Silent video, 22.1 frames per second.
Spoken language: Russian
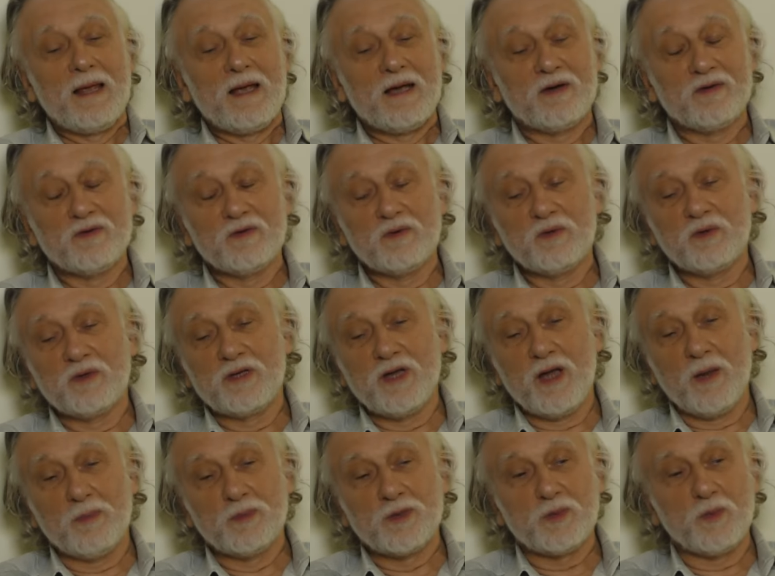Вот.
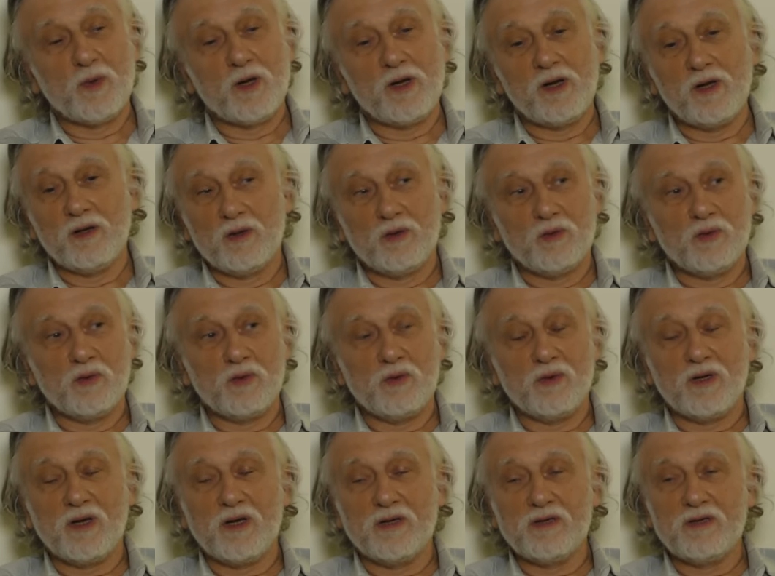Я посмотрел, а у него
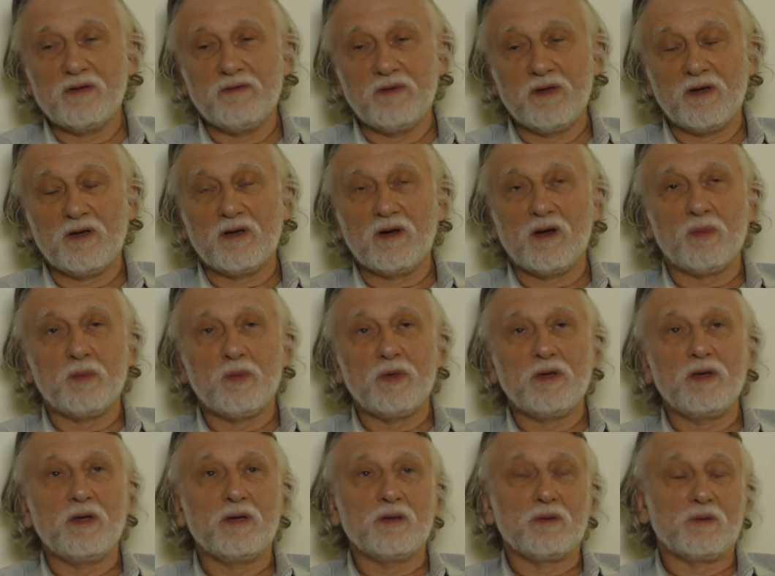негативной
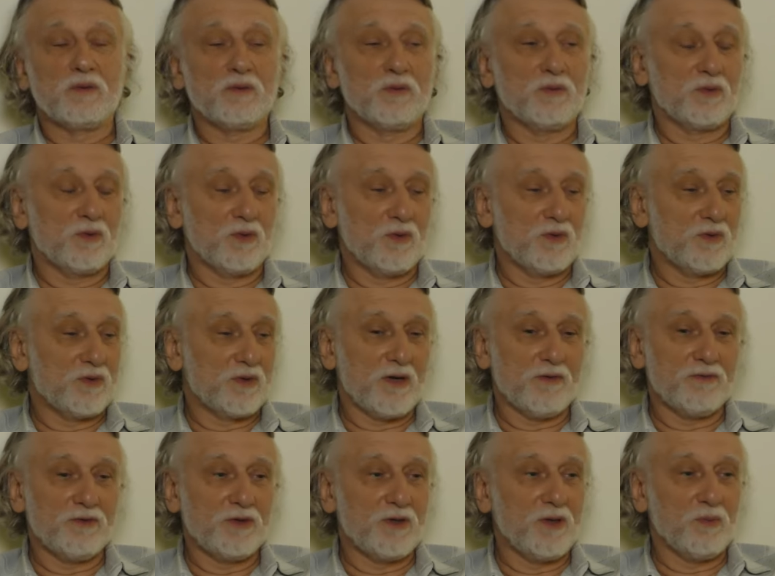кармы нету. То есть
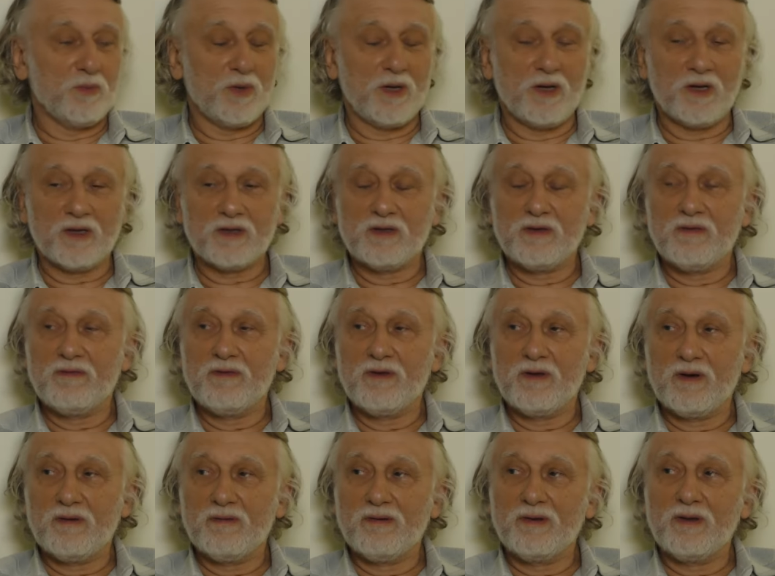совсем не
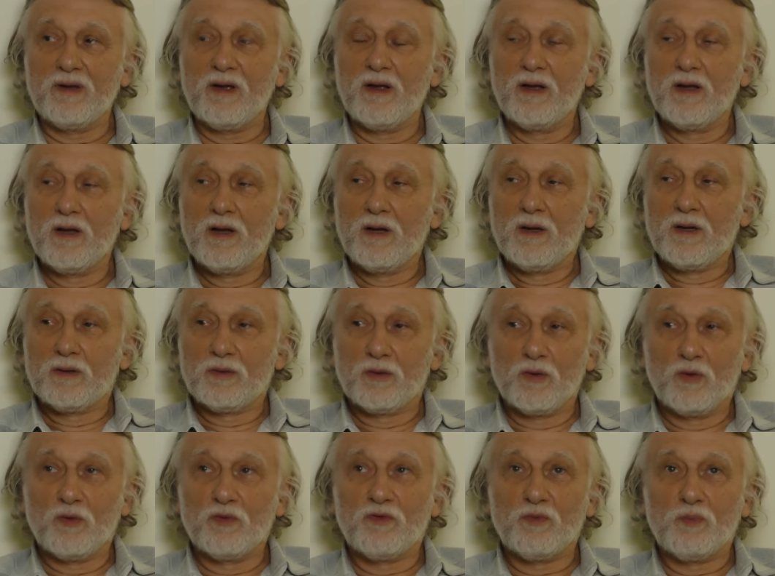активировано,
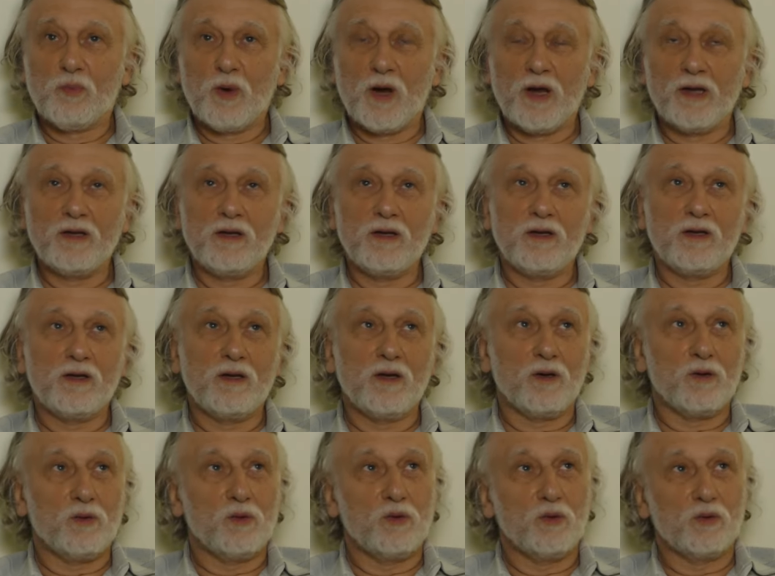но он в панике.
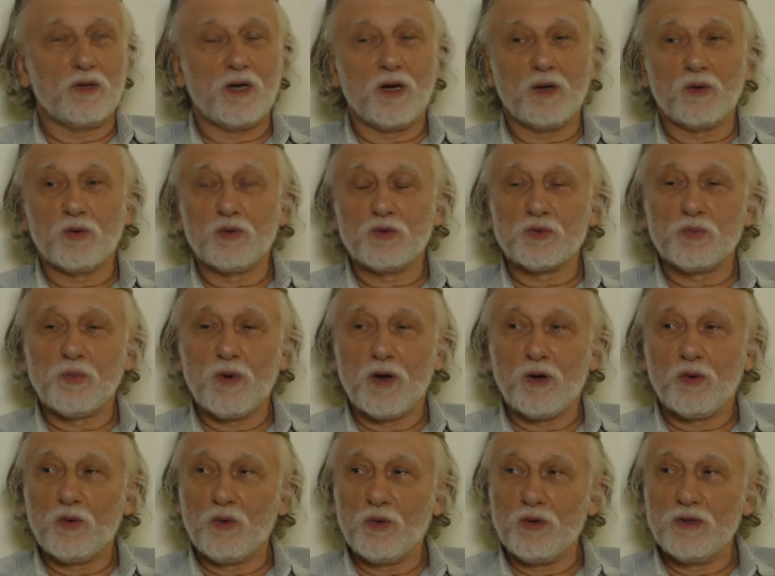Я говорю, так,
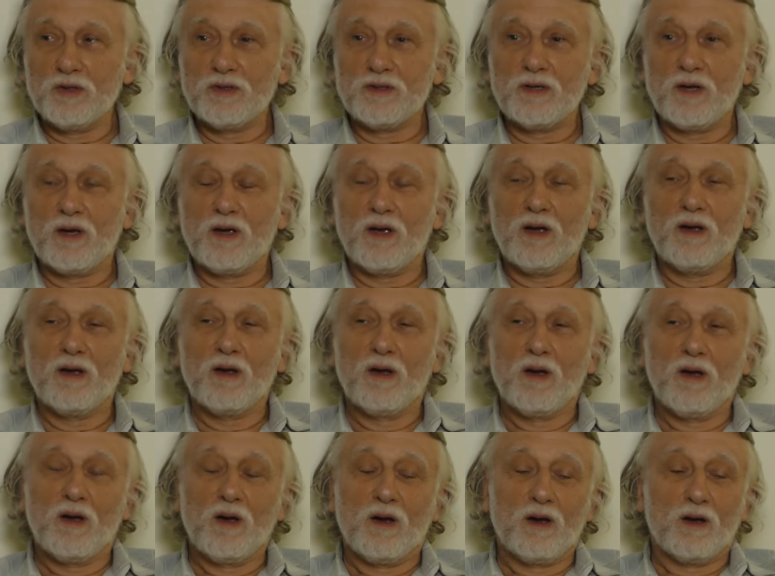успокойся,
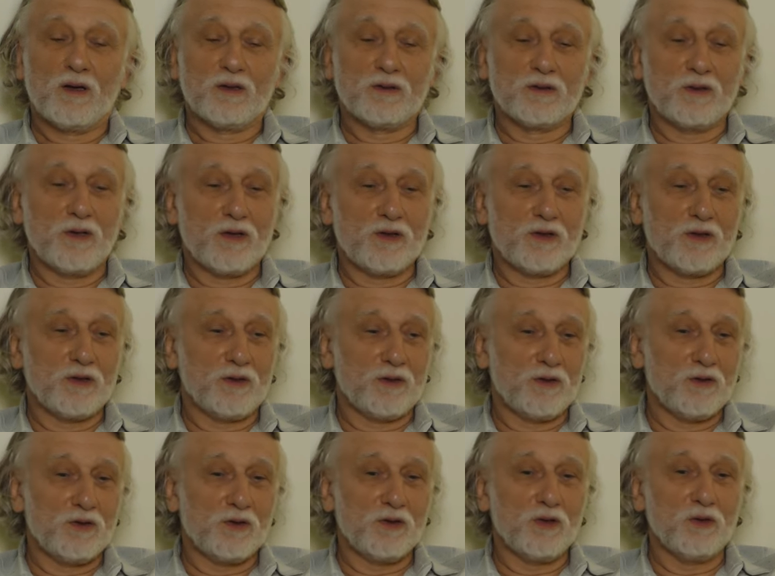а значит,
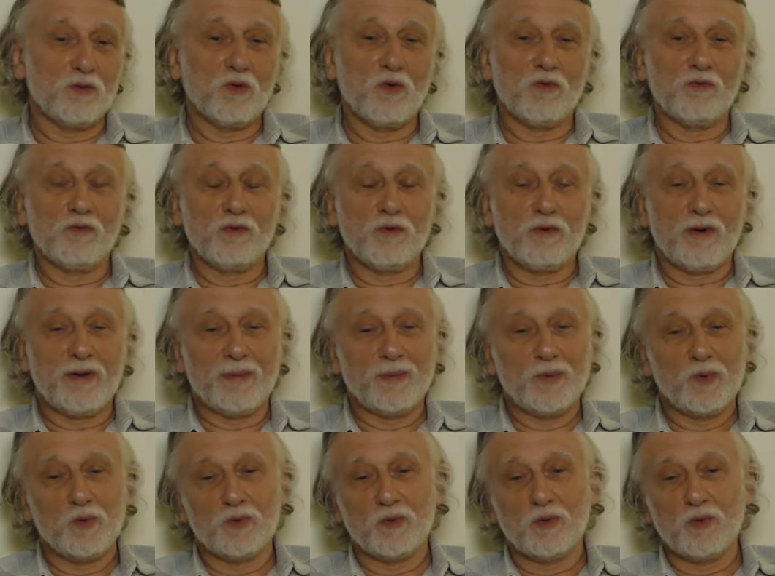ищи новую
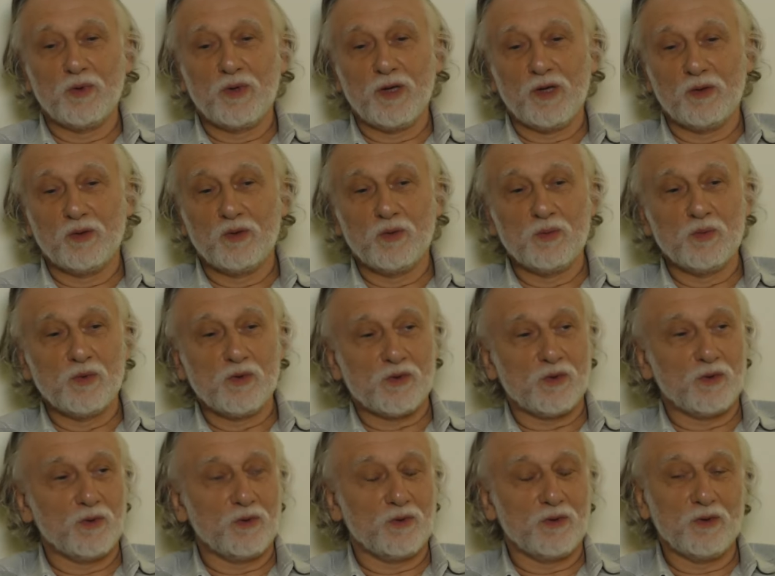работу, я думаю,
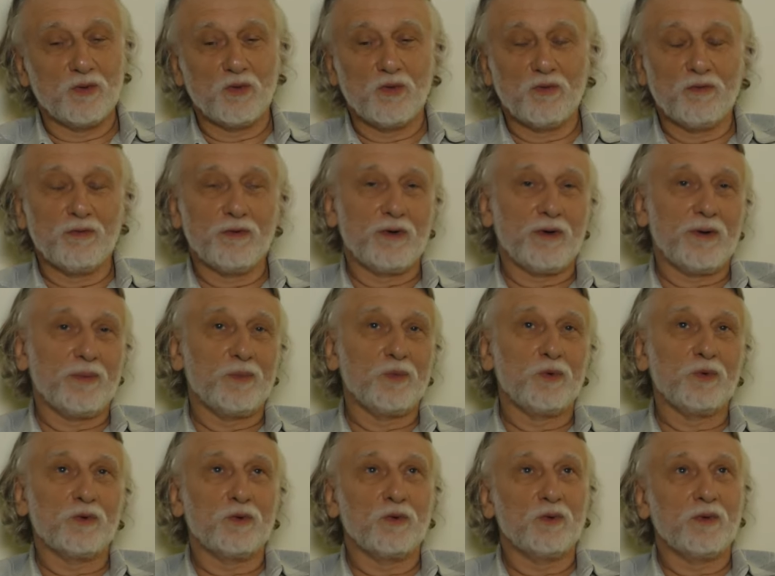что ты новую
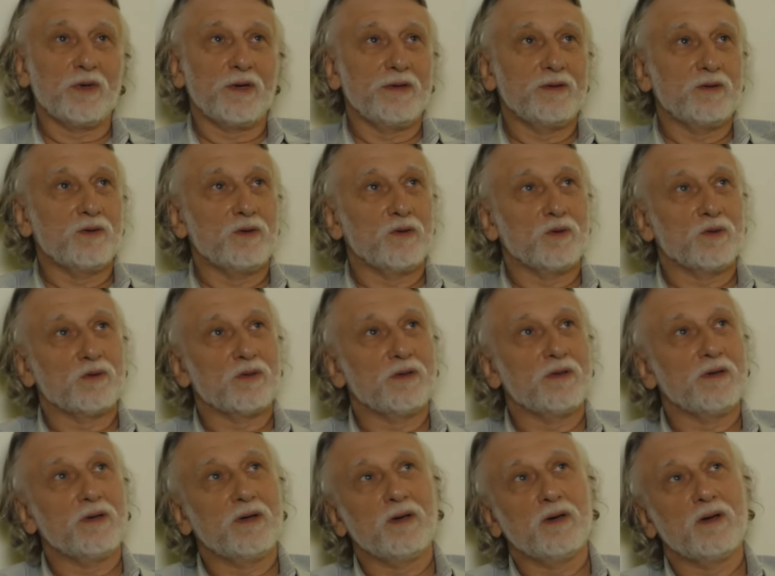работу найдешь,
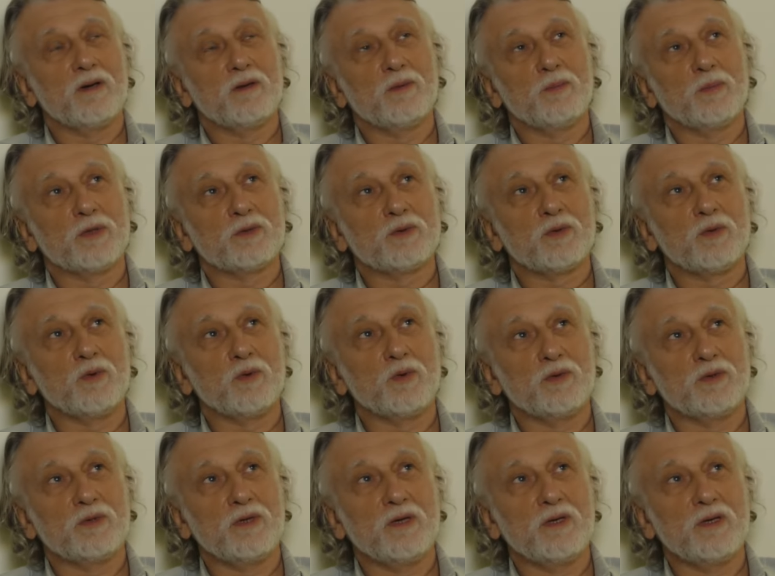да,
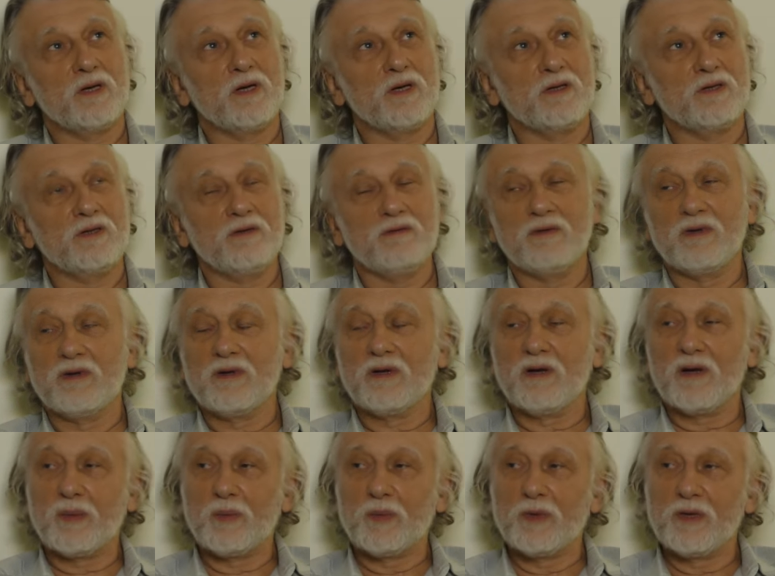поскольку у тебя негативная
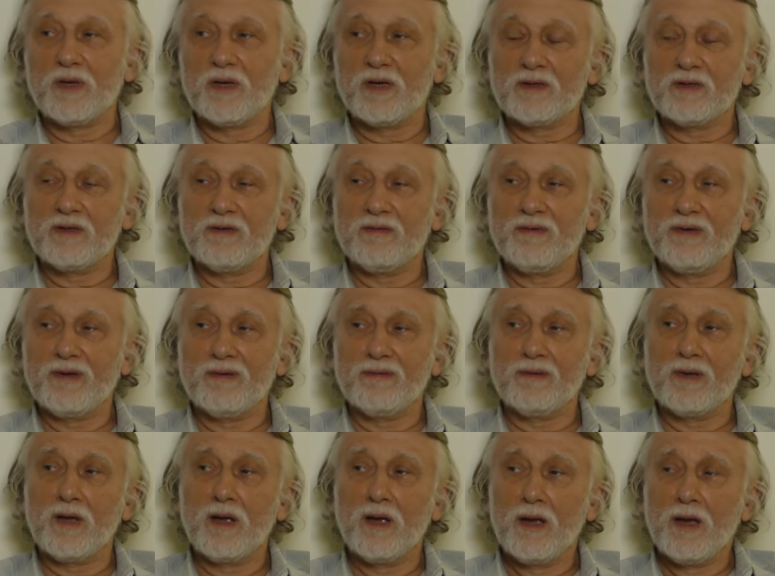карма не
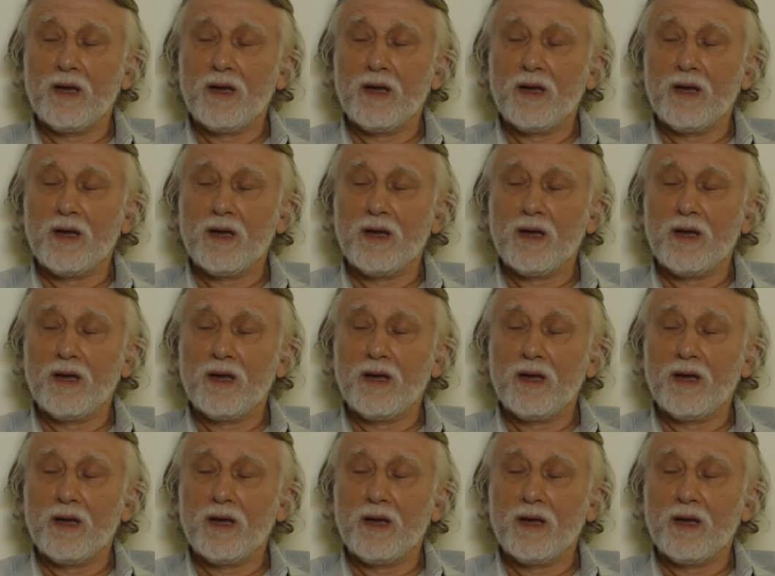активирована.